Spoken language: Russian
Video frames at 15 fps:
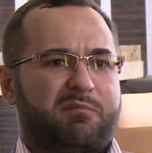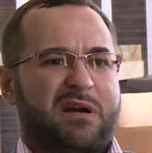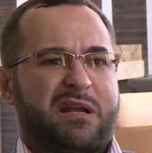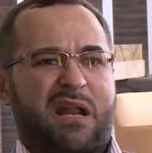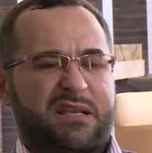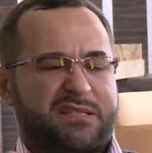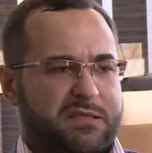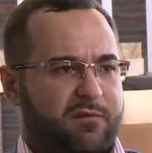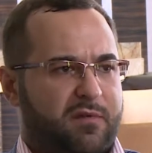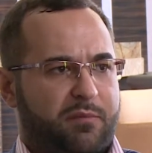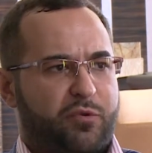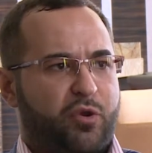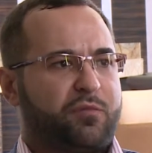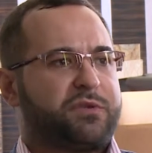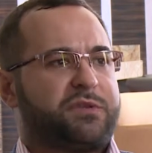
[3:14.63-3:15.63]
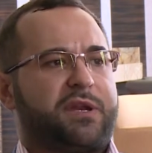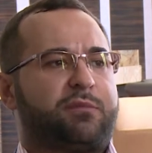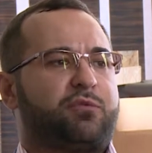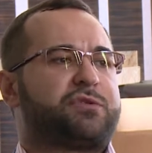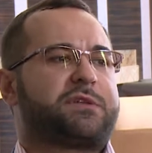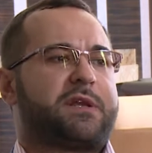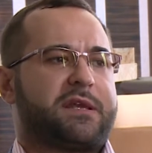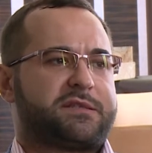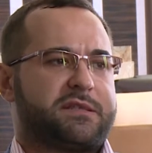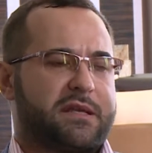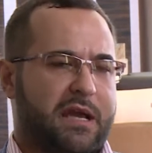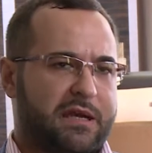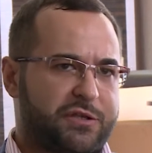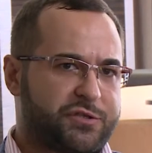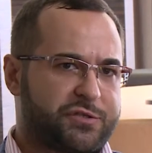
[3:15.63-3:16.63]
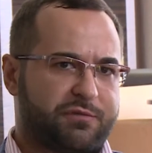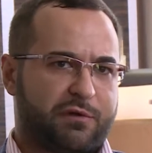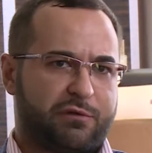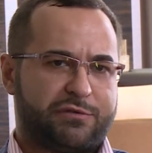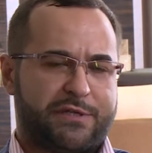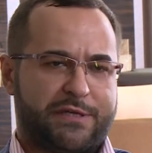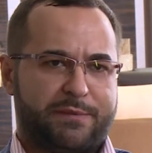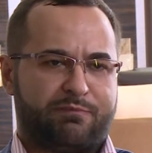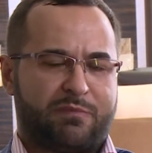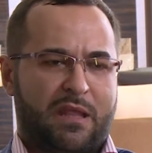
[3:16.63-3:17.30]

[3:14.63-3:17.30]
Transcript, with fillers: разного объема требуется разное количество людей.